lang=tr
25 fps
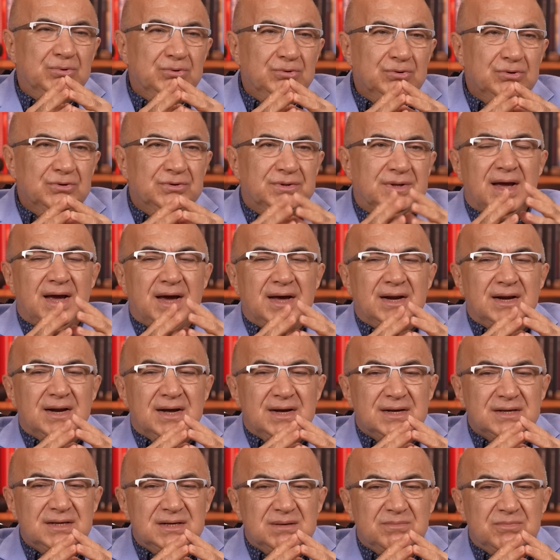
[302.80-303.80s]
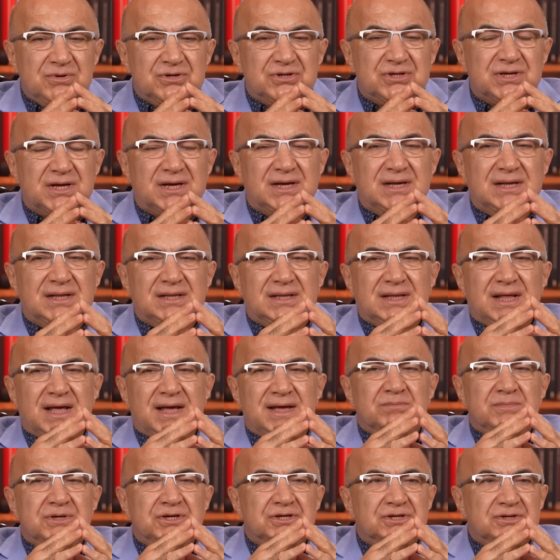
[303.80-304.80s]
bunun herhangi bir
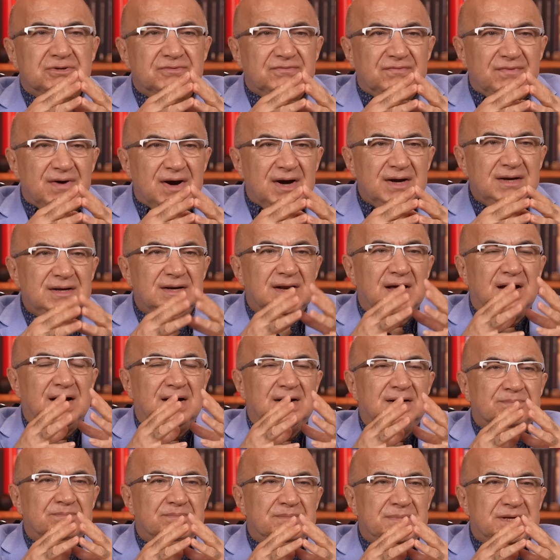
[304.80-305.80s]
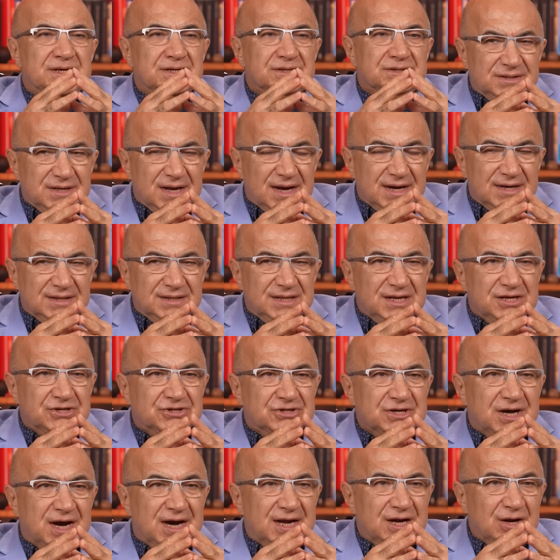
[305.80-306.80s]
şekilde bir şifayla, bir derde
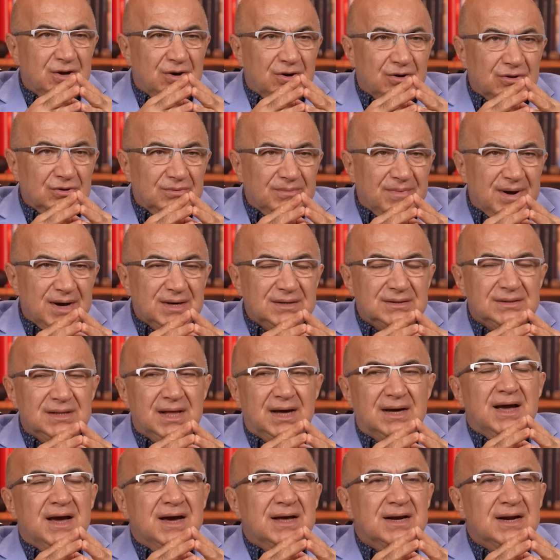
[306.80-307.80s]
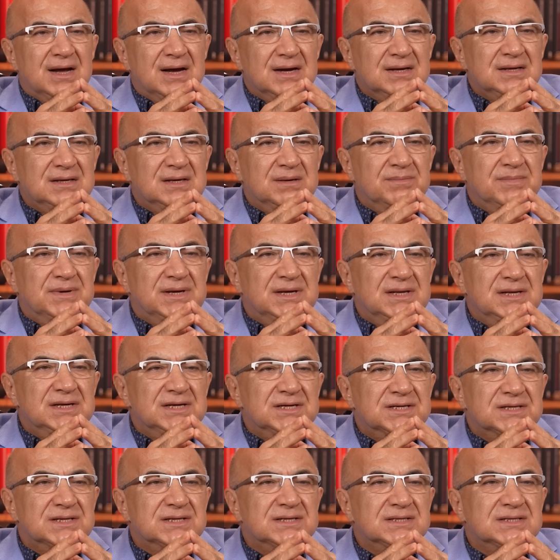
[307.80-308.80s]
çare olmakla herhangi bir
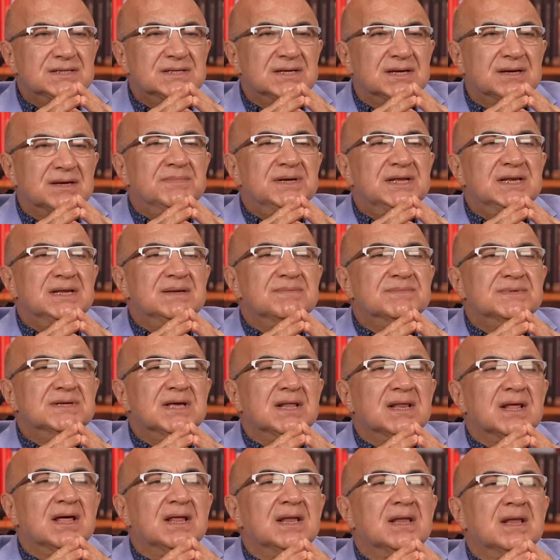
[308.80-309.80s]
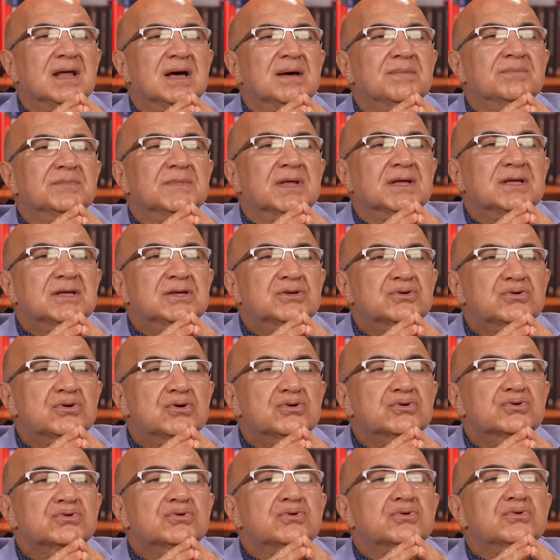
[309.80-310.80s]
ilişkisi bilimsel anlamda
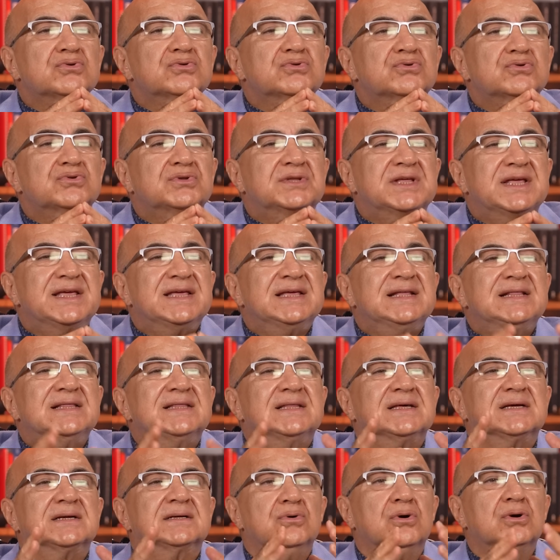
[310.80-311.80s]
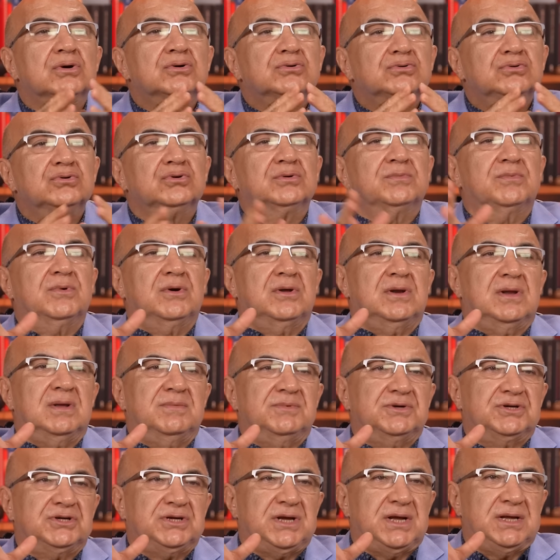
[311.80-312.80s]
söz konusu değildir. Yoktur
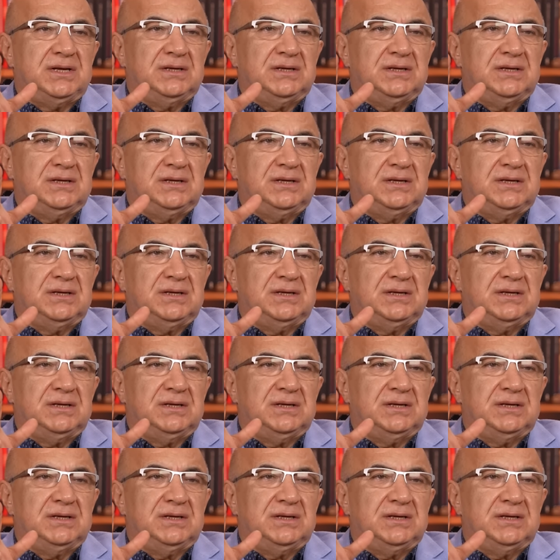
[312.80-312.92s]
böyle bir şey.